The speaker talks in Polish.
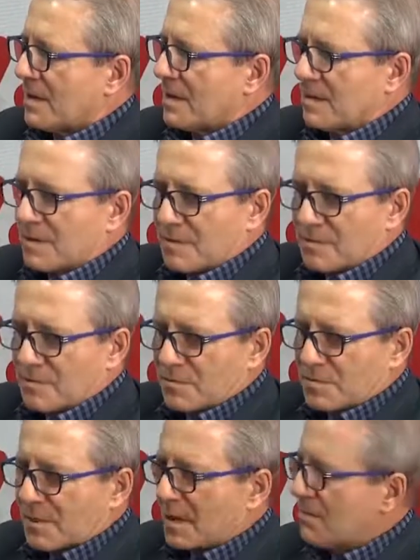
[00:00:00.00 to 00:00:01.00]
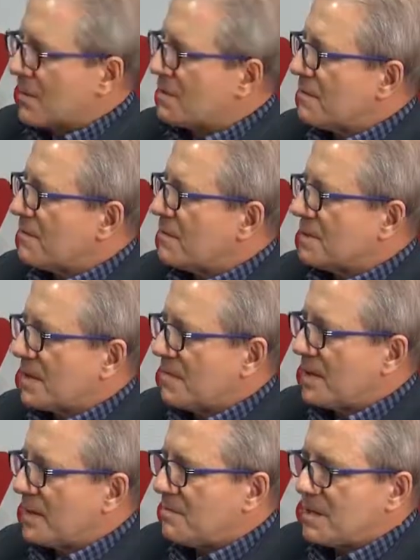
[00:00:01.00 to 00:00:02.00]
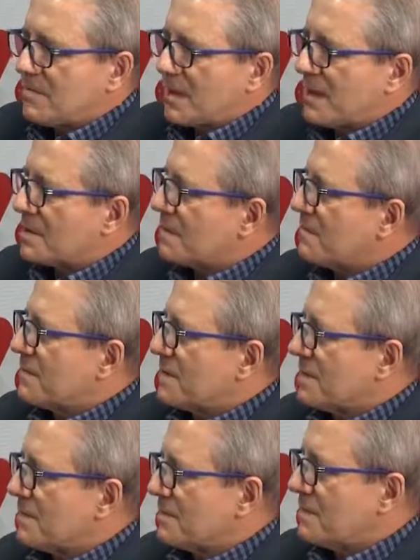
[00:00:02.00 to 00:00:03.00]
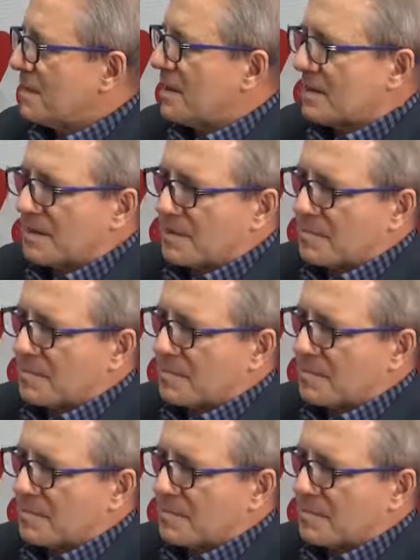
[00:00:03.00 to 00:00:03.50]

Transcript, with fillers: e, ustaliła nową tabelę minimalnych wynagrodzeń dla tych